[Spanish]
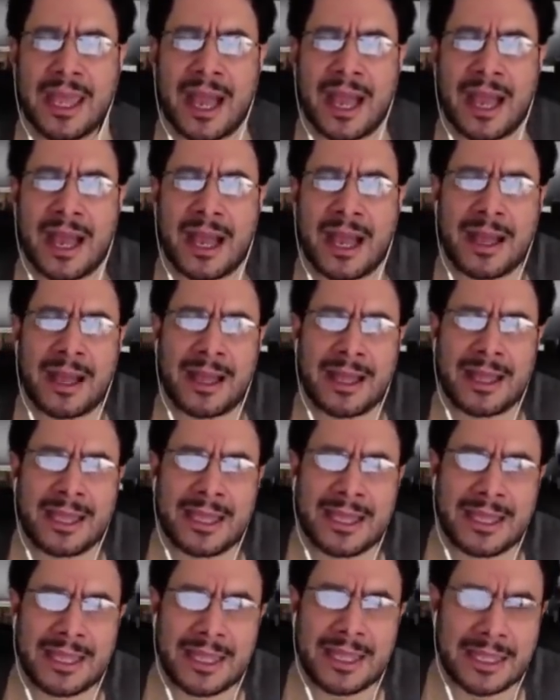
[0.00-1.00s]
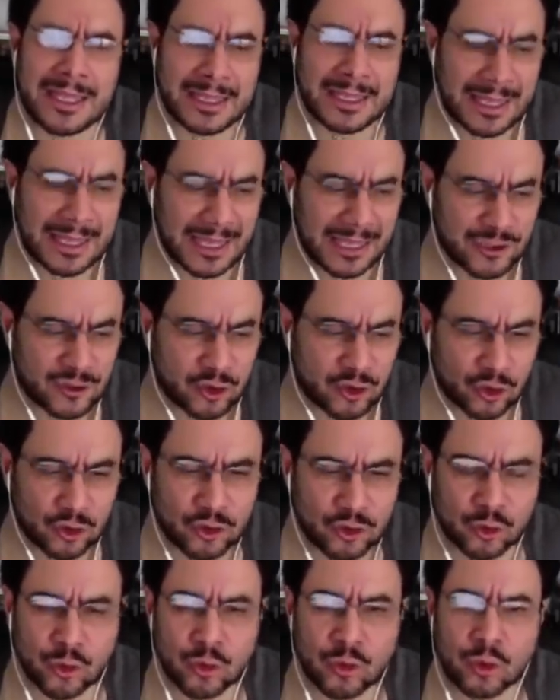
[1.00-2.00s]
ha eh, hecho
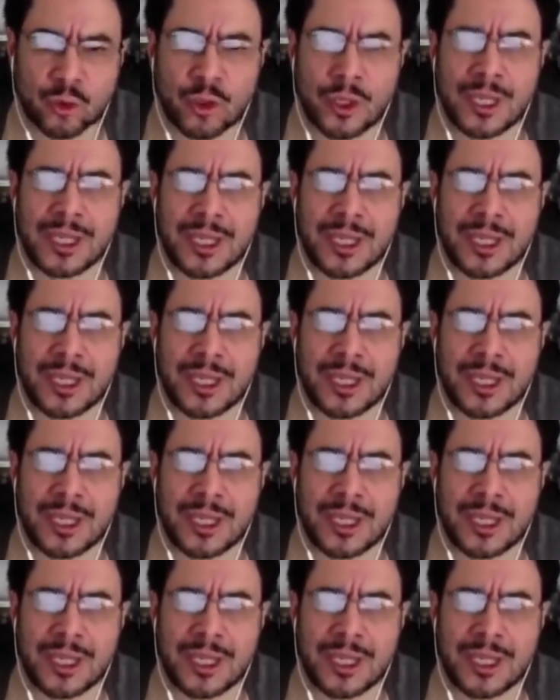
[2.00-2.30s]
su